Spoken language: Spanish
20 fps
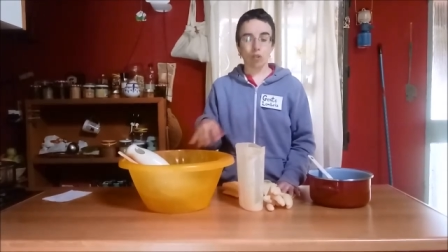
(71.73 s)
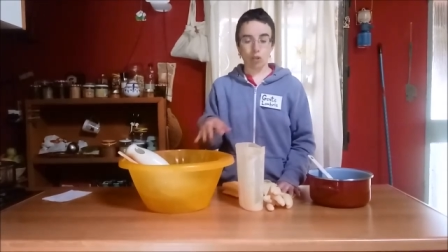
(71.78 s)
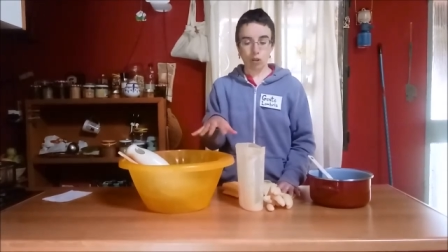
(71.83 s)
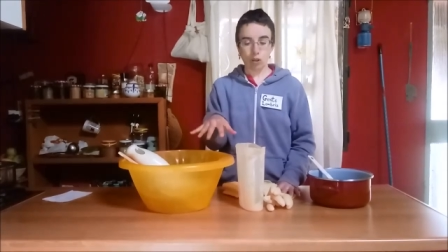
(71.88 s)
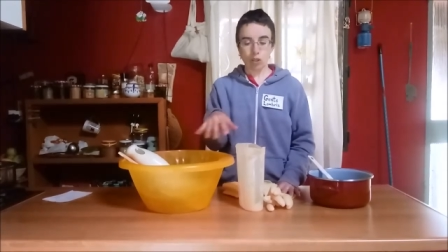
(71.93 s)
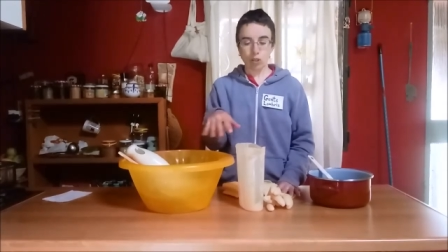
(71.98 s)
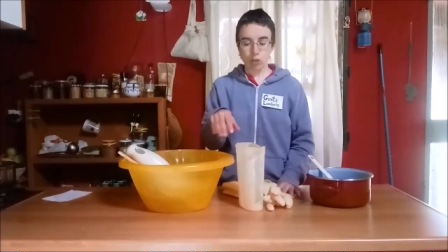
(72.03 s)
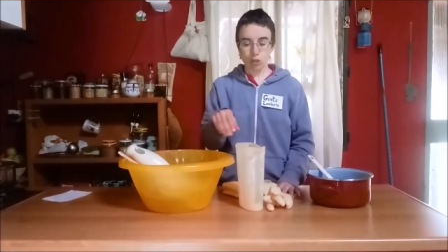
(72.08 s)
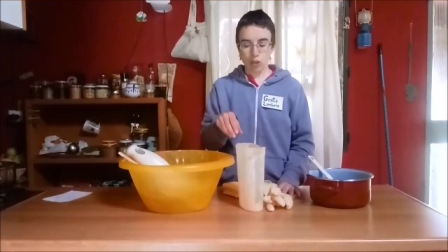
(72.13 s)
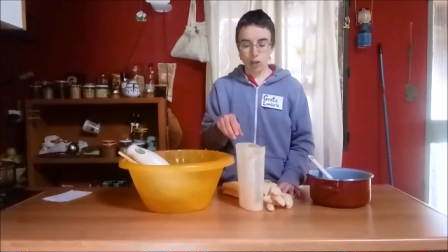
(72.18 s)
los
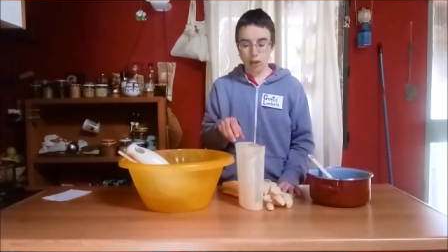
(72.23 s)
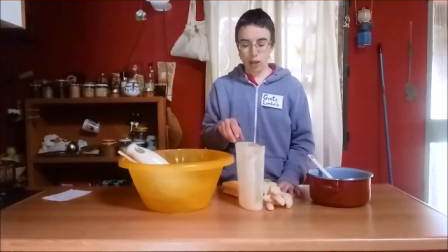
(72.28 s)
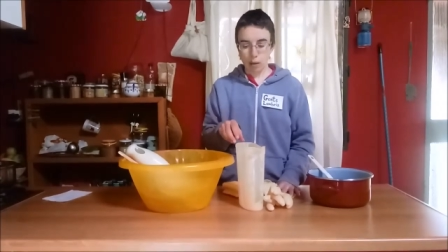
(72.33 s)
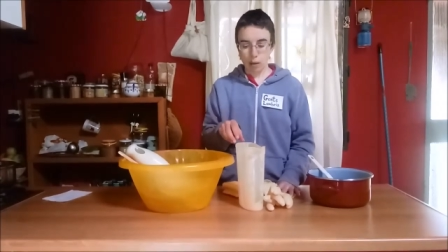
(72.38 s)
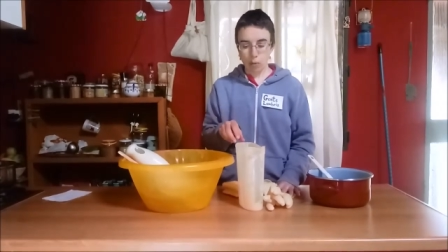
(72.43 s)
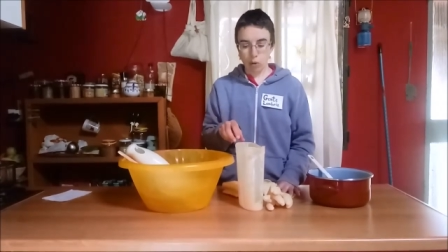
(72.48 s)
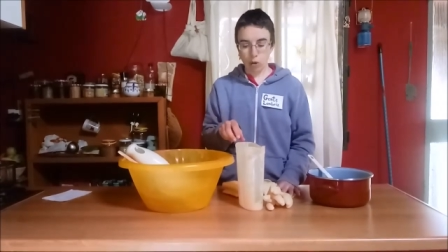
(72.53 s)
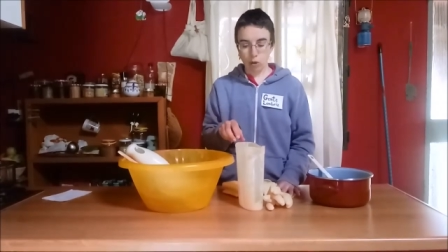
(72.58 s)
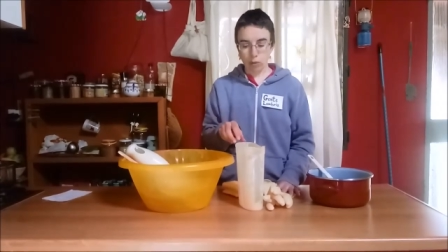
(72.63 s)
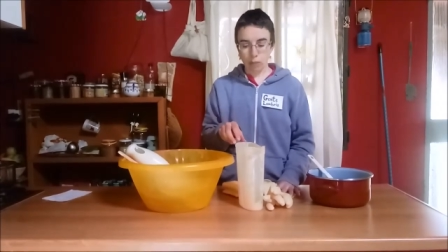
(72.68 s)
restos de
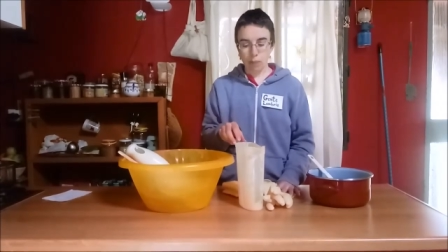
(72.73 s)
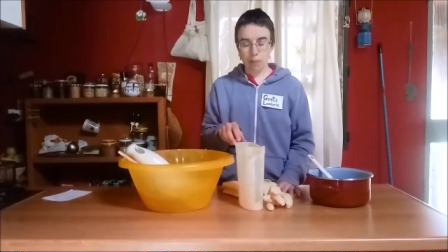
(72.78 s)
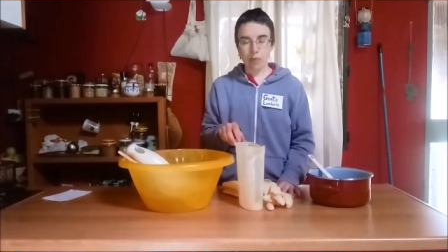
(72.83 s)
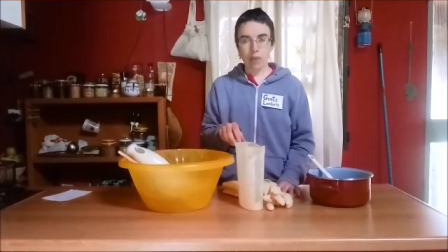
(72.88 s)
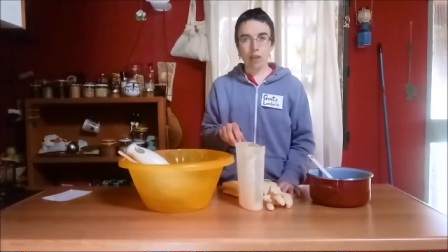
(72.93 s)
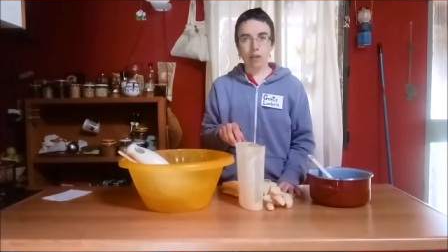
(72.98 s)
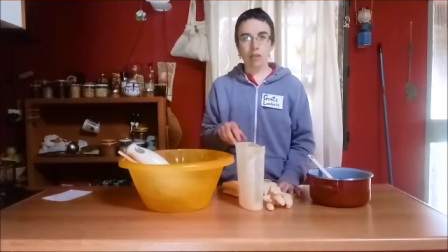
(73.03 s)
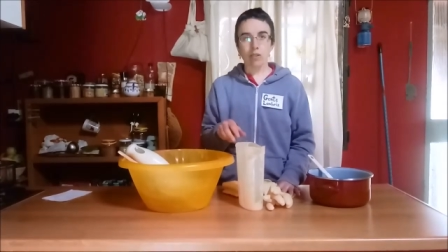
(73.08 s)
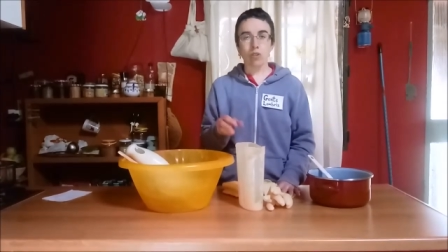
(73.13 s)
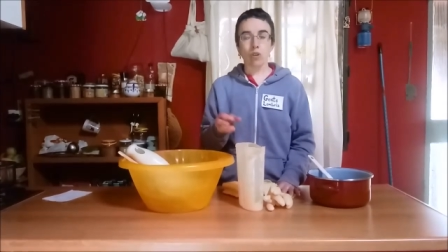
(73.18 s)
jabón
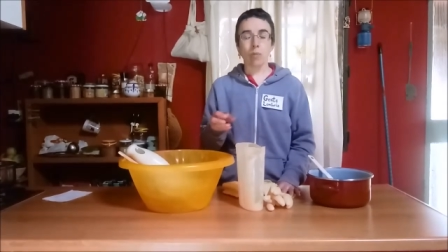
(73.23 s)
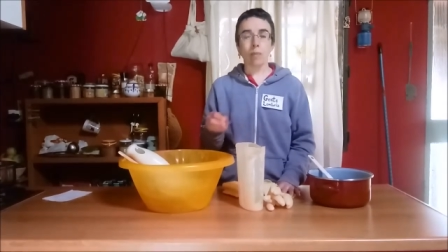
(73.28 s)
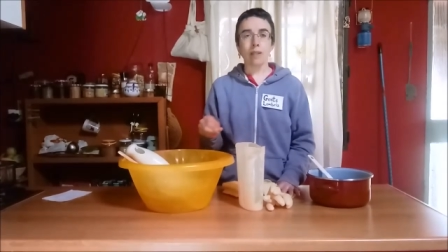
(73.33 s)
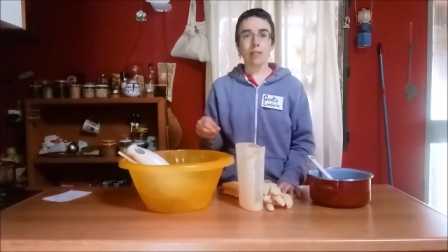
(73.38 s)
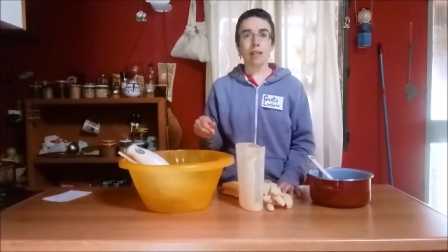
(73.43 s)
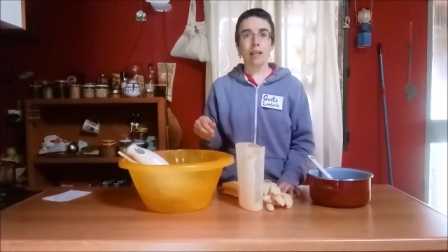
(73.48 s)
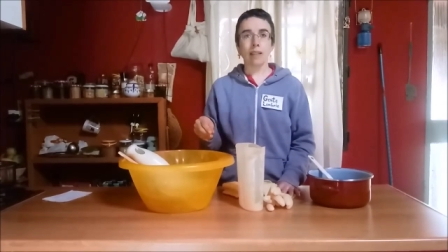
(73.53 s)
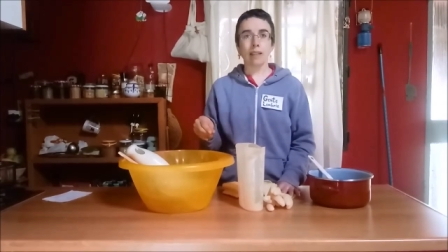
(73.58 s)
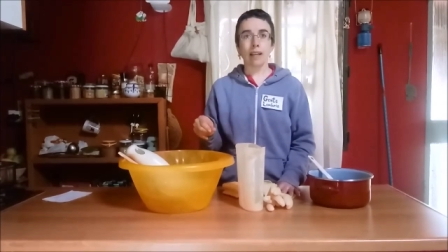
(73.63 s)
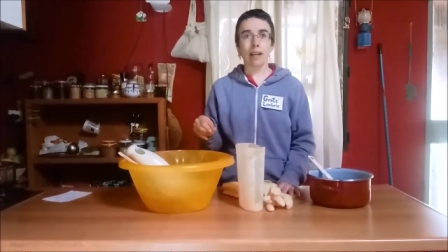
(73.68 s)
son
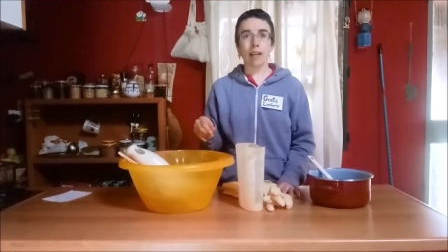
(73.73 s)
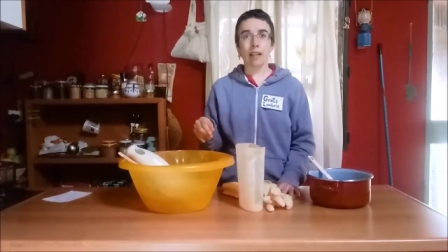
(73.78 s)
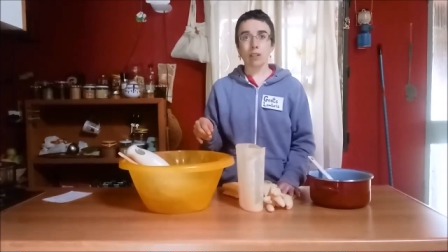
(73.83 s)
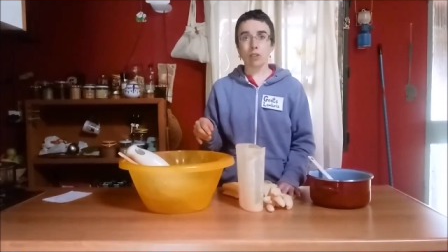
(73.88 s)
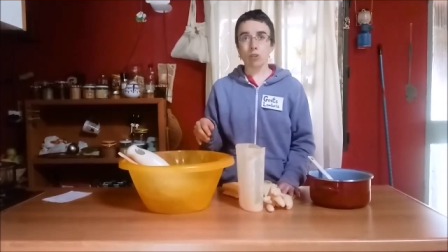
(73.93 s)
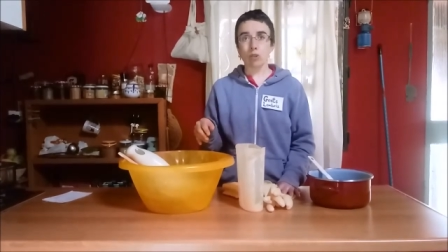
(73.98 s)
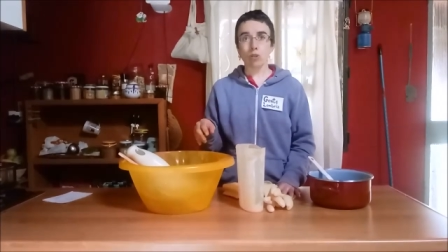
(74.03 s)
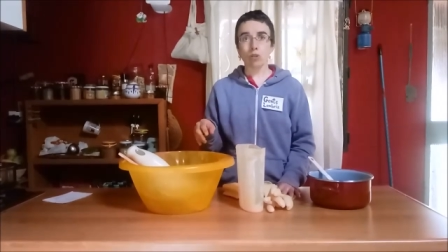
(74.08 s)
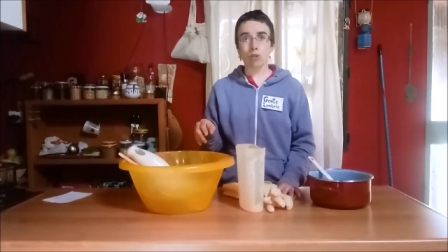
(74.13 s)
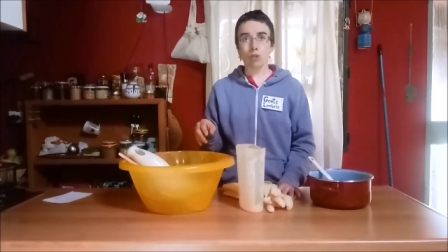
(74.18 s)
bastante
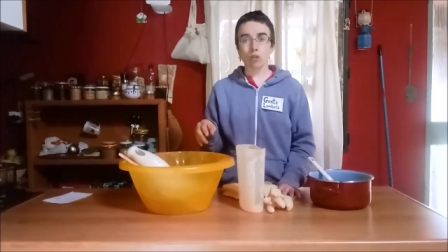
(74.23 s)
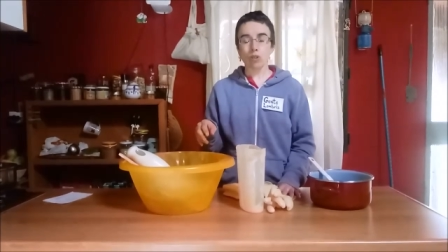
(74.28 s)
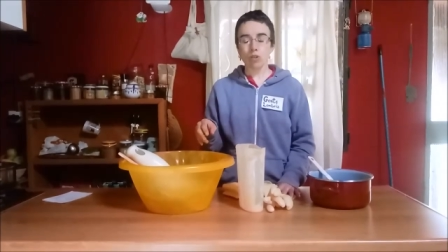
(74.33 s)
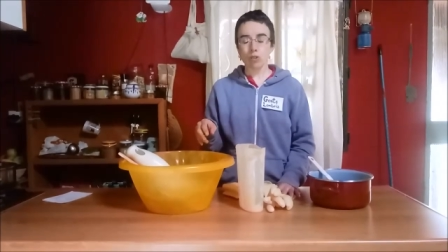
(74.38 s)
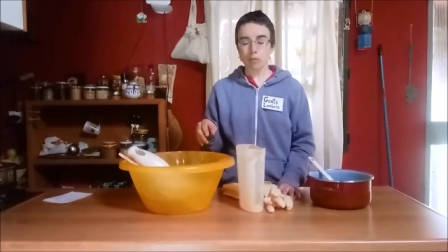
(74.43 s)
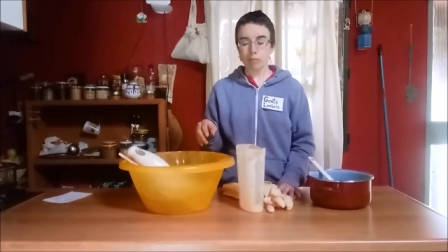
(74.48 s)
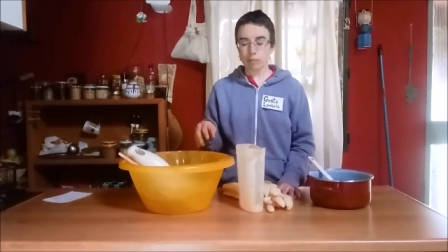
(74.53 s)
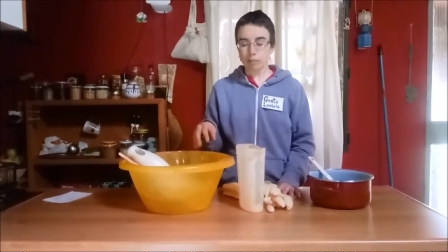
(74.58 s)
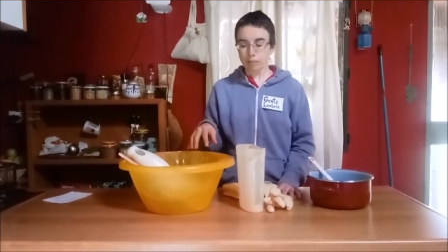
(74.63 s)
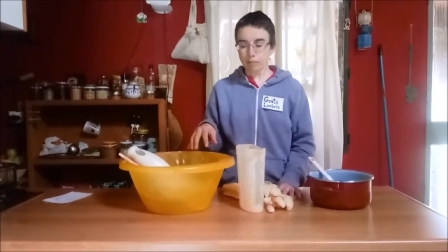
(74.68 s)

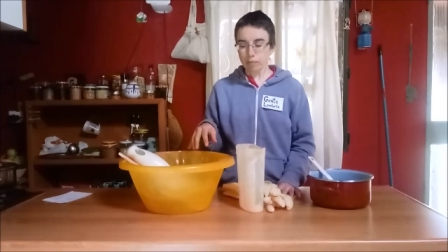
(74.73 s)
grasosos,